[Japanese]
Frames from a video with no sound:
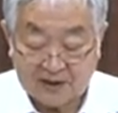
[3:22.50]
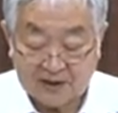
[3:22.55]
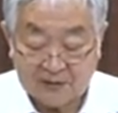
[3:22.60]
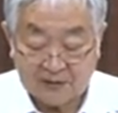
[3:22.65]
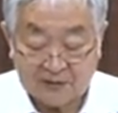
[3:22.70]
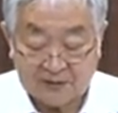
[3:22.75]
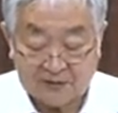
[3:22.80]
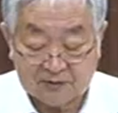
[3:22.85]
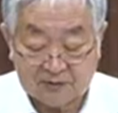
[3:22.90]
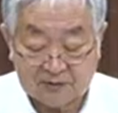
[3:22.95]

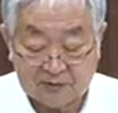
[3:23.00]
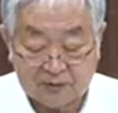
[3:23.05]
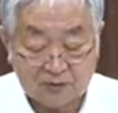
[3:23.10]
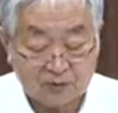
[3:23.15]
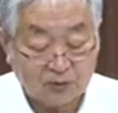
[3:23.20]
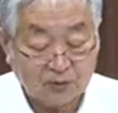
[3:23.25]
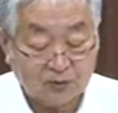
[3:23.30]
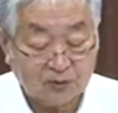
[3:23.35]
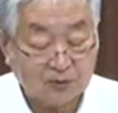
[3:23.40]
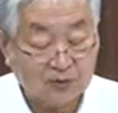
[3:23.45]
一つず
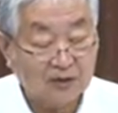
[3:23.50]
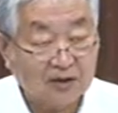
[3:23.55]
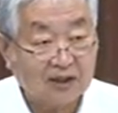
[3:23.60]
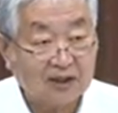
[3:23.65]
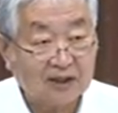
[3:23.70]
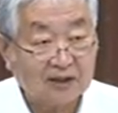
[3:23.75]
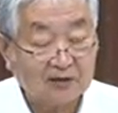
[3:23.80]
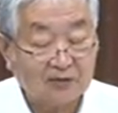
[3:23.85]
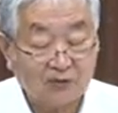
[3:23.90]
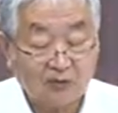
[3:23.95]
つの事
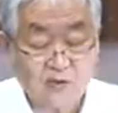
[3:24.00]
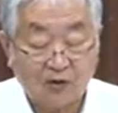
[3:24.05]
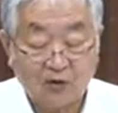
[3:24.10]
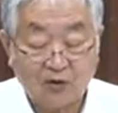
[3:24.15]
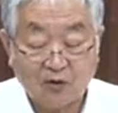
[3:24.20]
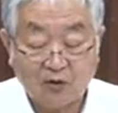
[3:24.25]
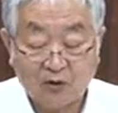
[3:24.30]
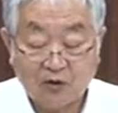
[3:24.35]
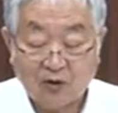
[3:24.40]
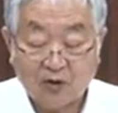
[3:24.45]
柄
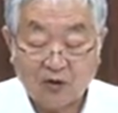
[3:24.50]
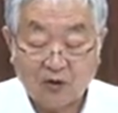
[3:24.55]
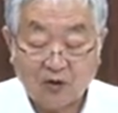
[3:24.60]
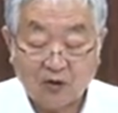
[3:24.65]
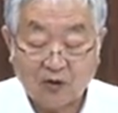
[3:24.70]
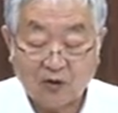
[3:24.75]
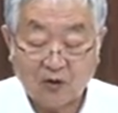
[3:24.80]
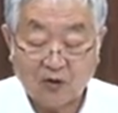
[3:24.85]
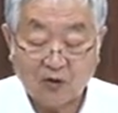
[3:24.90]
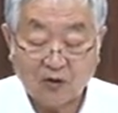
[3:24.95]
の
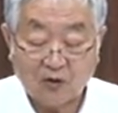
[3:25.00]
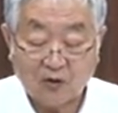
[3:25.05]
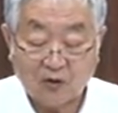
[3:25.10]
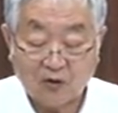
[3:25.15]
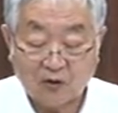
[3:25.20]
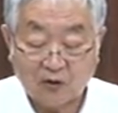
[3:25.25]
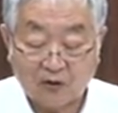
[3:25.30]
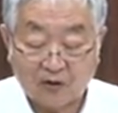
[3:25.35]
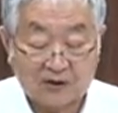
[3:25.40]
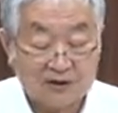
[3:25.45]

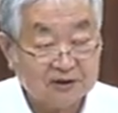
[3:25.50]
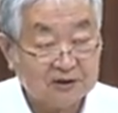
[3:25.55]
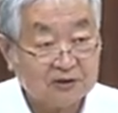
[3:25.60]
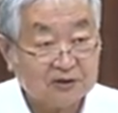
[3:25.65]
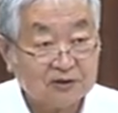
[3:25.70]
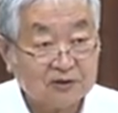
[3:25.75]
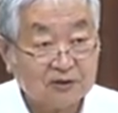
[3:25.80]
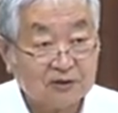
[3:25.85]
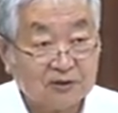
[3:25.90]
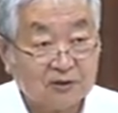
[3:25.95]
記
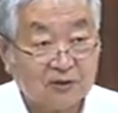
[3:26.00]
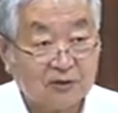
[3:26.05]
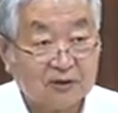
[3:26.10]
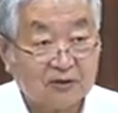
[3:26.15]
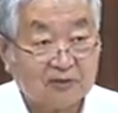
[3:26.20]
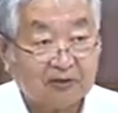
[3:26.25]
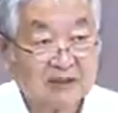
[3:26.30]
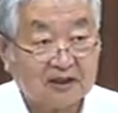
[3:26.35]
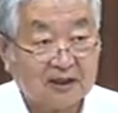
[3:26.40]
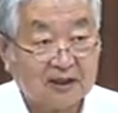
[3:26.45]
述するの
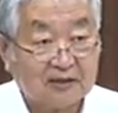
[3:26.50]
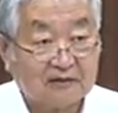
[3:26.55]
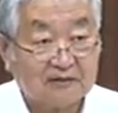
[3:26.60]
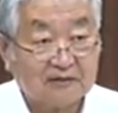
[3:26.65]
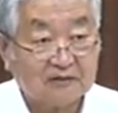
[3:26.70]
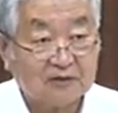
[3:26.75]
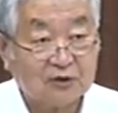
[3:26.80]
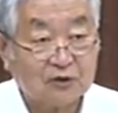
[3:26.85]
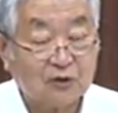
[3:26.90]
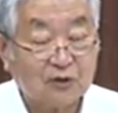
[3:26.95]
ではな
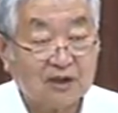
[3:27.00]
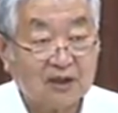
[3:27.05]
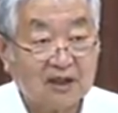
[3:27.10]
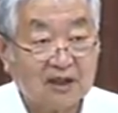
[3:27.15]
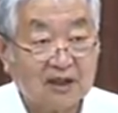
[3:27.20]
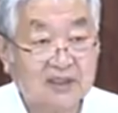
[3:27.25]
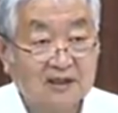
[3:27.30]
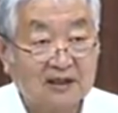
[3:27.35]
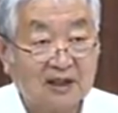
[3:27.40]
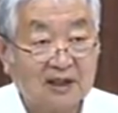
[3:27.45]
く、それ
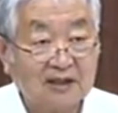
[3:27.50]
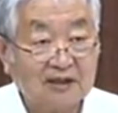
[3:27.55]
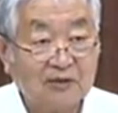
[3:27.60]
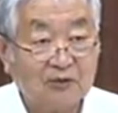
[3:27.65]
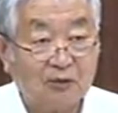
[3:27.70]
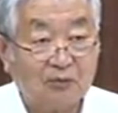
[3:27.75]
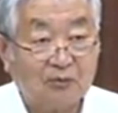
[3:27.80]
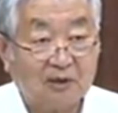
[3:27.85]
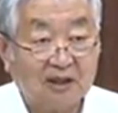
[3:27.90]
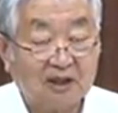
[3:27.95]
から
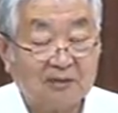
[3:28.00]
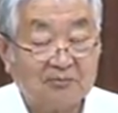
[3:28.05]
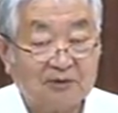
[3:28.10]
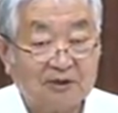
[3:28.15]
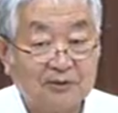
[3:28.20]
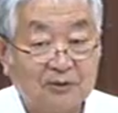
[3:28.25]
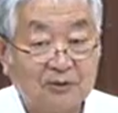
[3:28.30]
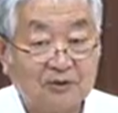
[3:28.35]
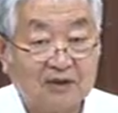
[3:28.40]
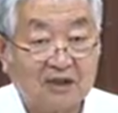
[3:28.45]
何を学
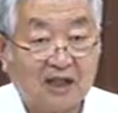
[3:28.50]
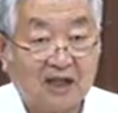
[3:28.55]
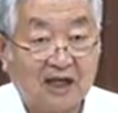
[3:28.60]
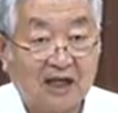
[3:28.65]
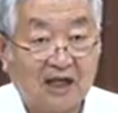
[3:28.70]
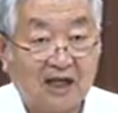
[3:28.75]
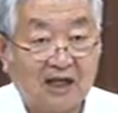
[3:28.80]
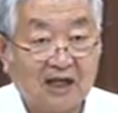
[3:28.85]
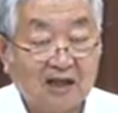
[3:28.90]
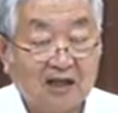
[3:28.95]
び取った
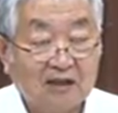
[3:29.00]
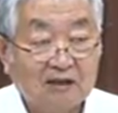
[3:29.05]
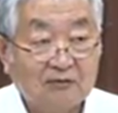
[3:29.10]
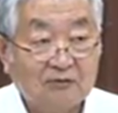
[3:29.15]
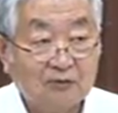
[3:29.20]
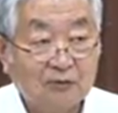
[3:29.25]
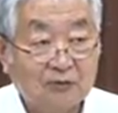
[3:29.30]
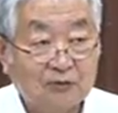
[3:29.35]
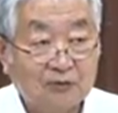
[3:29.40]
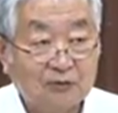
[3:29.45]
か
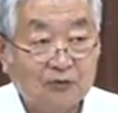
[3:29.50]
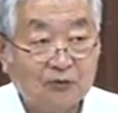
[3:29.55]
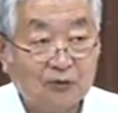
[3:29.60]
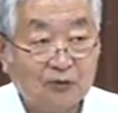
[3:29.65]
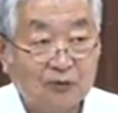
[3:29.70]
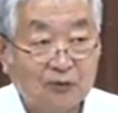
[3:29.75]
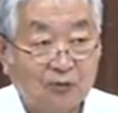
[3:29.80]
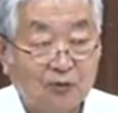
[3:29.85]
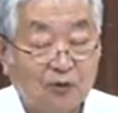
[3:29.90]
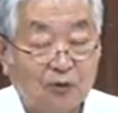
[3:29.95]
という
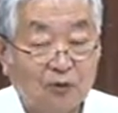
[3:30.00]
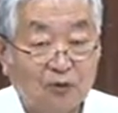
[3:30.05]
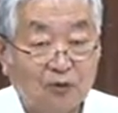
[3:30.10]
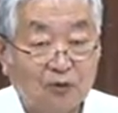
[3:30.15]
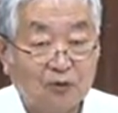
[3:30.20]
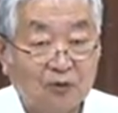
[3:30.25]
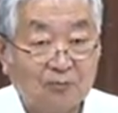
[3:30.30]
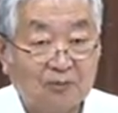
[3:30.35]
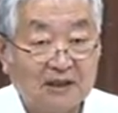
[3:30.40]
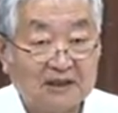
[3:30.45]
ことを
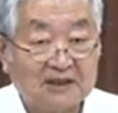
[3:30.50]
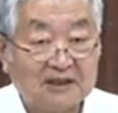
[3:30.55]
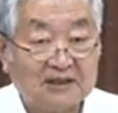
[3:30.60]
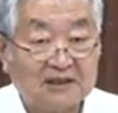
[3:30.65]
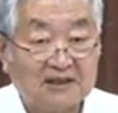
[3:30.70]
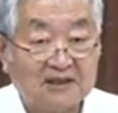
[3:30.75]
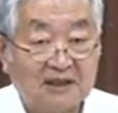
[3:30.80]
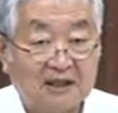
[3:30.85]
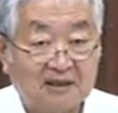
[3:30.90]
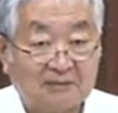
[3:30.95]
言葉
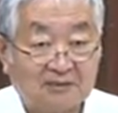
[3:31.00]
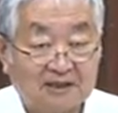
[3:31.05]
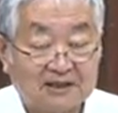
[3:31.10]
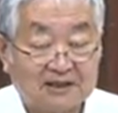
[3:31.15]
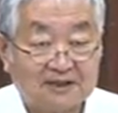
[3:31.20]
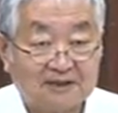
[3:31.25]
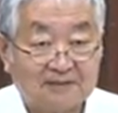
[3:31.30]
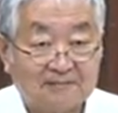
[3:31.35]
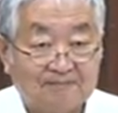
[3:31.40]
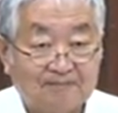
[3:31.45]
にしていま
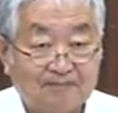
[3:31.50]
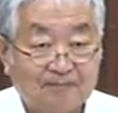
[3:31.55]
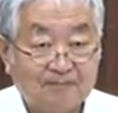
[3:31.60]
す。